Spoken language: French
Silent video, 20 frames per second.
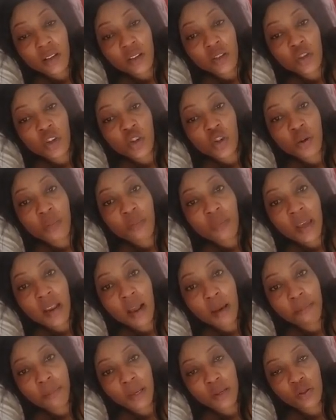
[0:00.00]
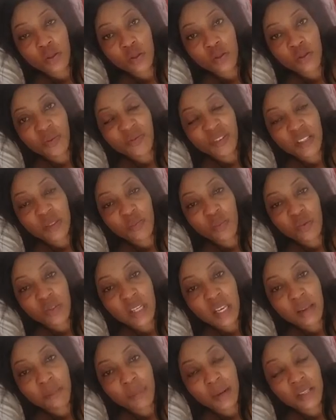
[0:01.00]
si je mets la personne sur Facebook, vous
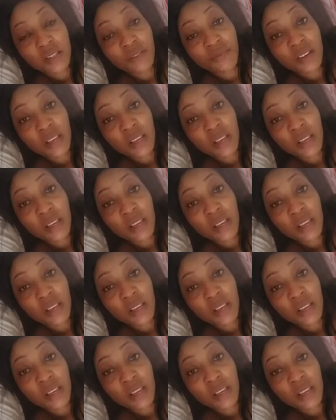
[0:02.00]
allez partir